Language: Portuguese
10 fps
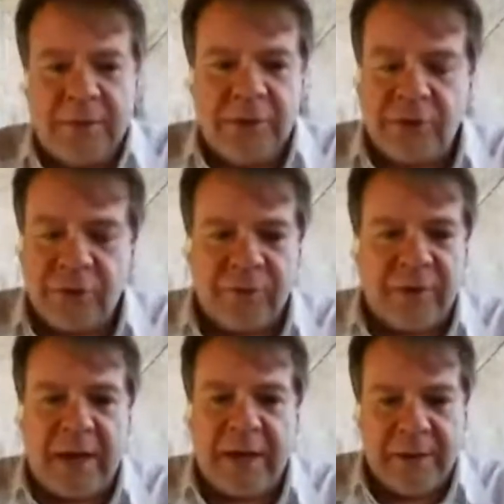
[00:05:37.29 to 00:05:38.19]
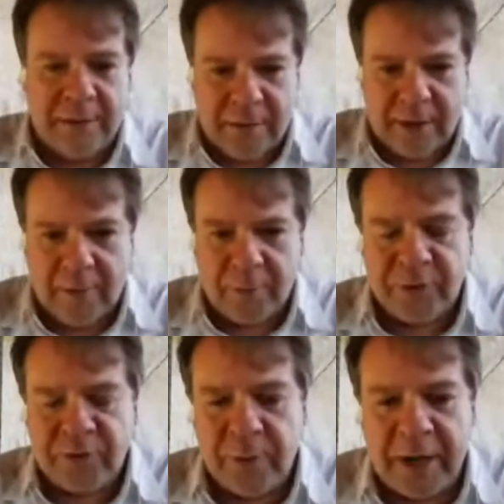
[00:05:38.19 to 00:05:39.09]
e isso vale
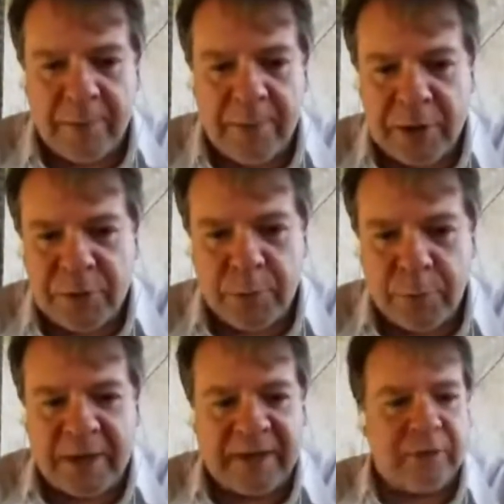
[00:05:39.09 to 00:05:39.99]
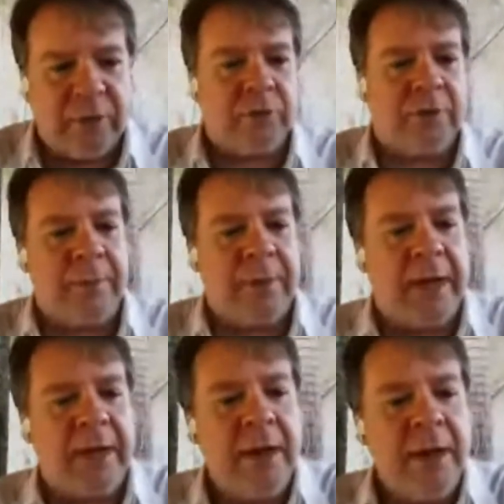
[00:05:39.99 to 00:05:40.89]
aproximadamente para o Brasil também,